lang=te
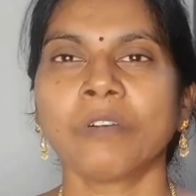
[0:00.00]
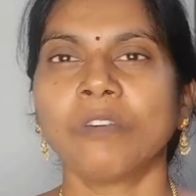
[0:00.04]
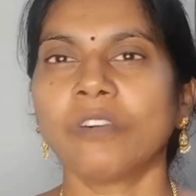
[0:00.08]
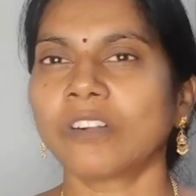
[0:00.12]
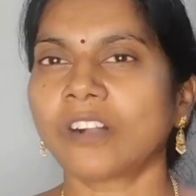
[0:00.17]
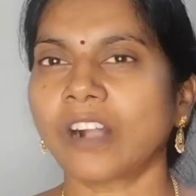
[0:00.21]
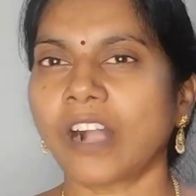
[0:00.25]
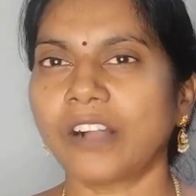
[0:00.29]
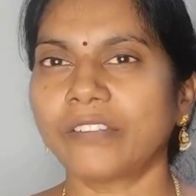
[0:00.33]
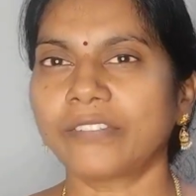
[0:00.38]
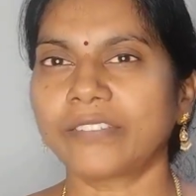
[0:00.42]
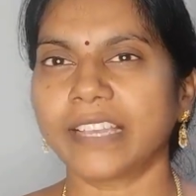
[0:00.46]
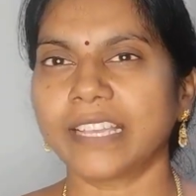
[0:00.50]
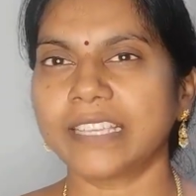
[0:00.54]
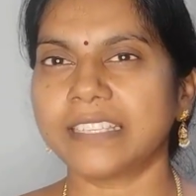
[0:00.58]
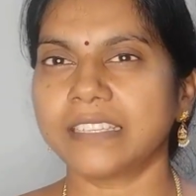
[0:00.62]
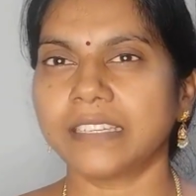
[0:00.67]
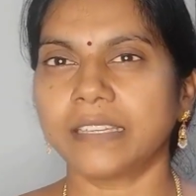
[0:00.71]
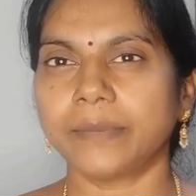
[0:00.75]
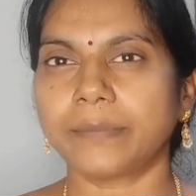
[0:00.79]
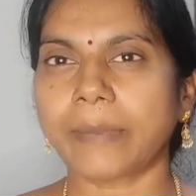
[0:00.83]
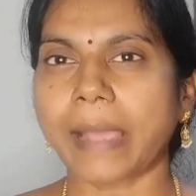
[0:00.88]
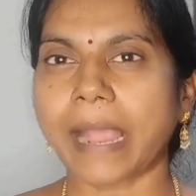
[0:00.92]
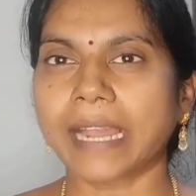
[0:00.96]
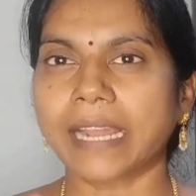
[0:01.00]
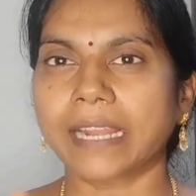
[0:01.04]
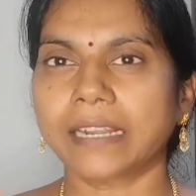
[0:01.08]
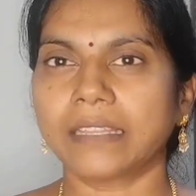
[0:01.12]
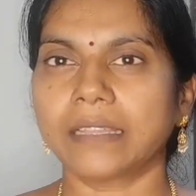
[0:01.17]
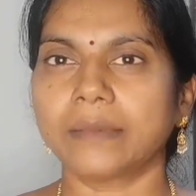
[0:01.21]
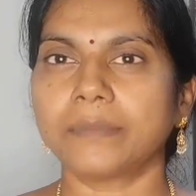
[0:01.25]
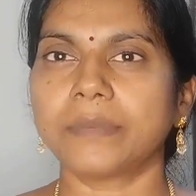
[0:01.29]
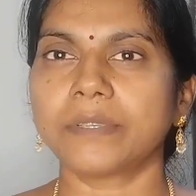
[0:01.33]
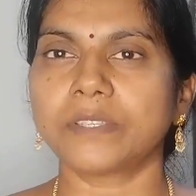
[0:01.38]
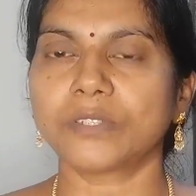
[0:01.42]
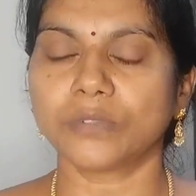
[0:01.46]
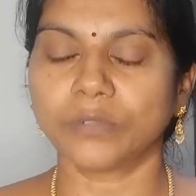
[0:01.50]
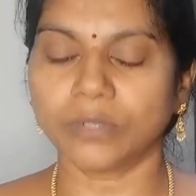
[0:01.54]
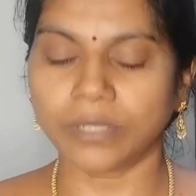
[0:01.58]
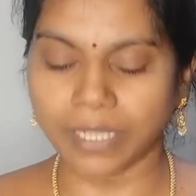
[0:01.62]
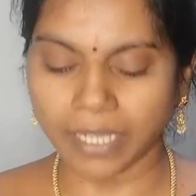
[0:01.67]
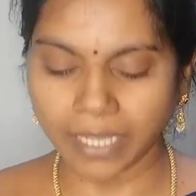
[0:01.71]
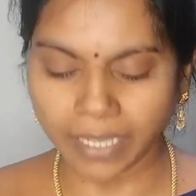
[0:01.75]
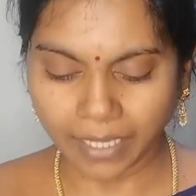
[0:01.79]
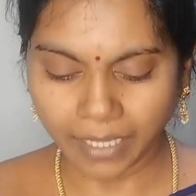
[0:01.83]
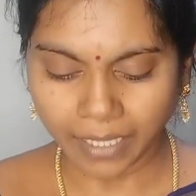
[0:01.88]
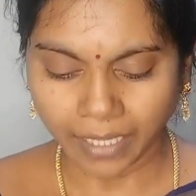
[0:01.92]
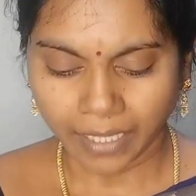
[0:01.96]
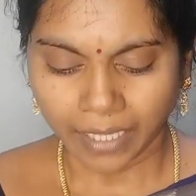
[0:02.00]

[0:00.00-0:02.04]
ఒక హాఫ్ కేజీ ప్యాకెట్ తెప్పించుకుంటే